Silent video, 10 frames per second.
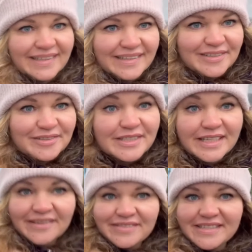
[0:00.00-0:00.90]

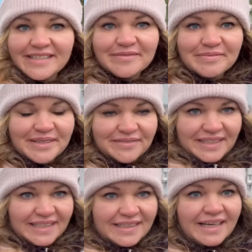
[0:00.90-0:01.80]
Друзья, всем
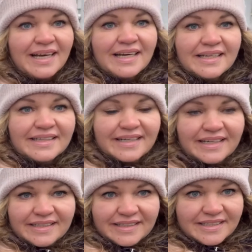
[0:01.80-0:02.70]
привет! И,
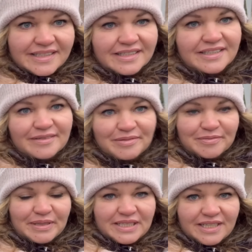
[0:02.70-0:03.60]
конечно же, добро
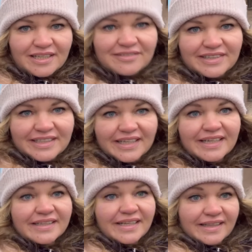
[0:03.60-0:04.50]
пожаловать
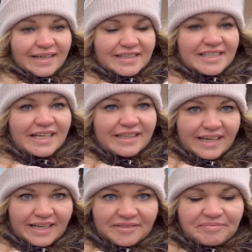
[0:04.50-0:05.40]
на наш
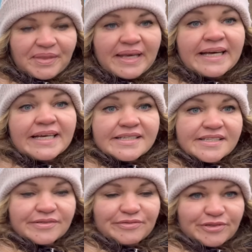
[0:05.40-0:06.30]
канал.
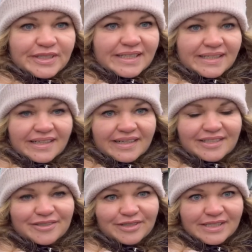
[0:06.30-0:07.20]
Сегодня я
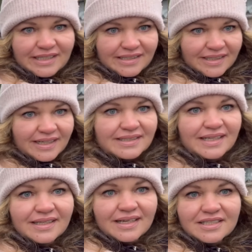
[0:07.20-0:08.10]
хочу рассказать
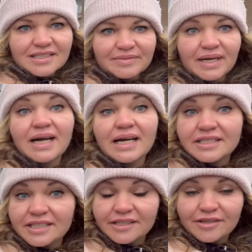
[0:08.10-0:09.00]
о нашем
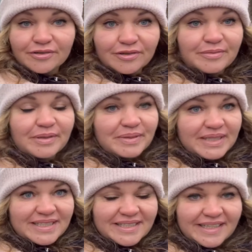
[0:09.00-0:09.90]
очередном
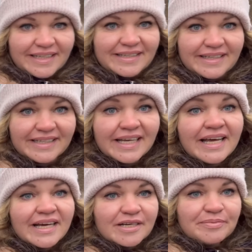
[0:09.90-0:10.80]
обращении
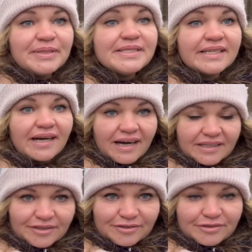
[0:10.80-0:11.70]
к
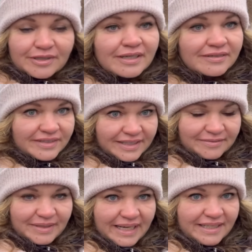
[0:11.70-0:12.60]
педиатру в
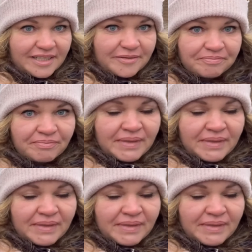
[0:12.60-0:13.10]
Германии.